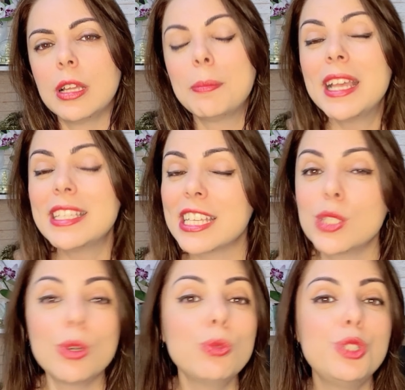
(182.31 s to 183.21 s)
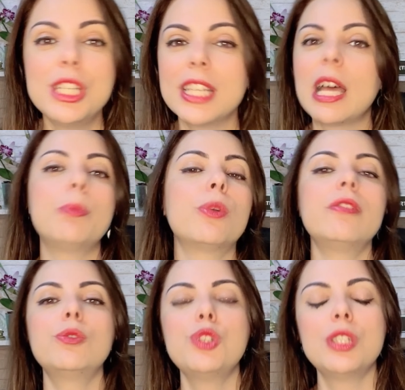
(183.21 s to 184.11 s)
Mas as, o dia da
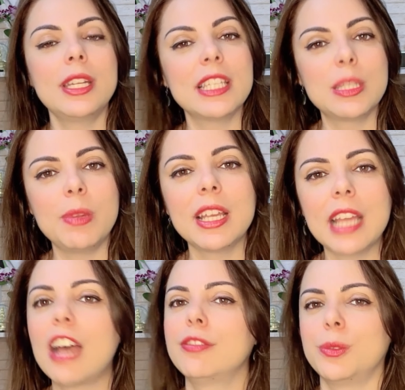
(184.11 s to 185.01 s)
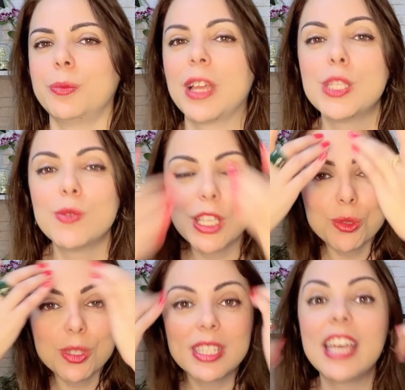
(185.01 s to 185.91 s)
prova é um dia inexplicável. Às vezes
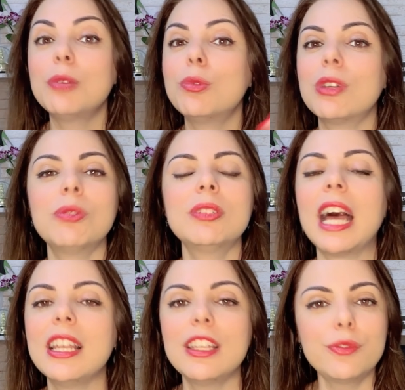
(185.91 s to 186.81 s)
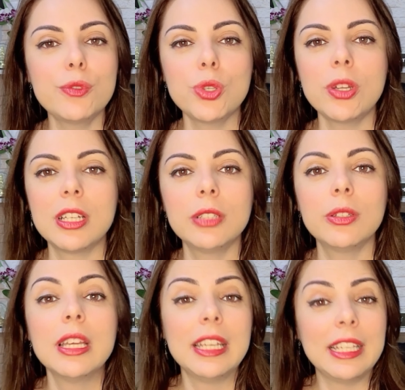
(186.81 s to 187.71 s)
o cérebro não está ali funcionando.
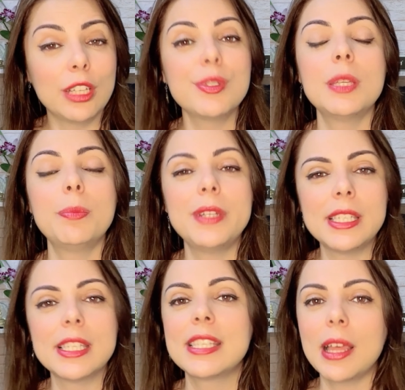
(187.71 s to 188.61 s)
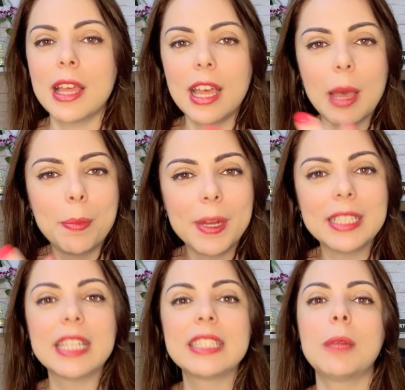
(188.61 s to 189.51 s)
Então você precisa
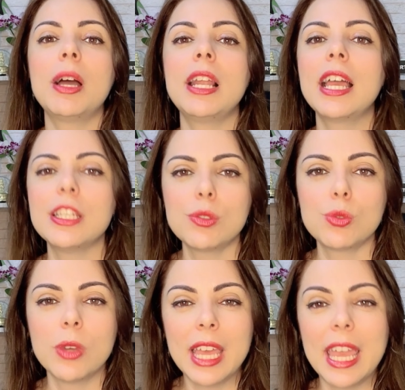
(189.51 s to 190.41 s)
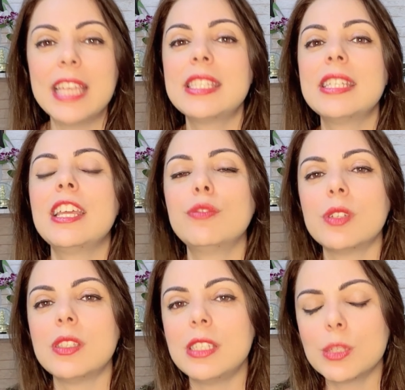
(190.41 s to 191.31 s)
aprender a trabalhar isso, esse
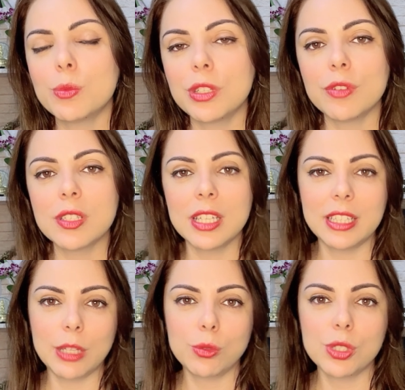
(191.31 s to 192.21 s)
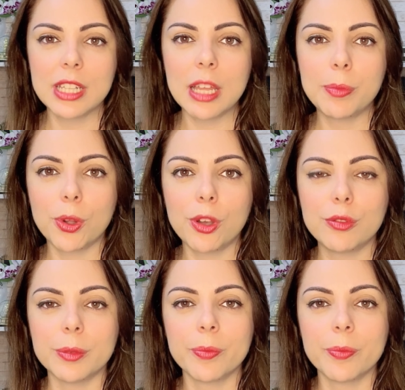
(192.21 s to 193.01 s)
nervosismo que você tem no dia da prova.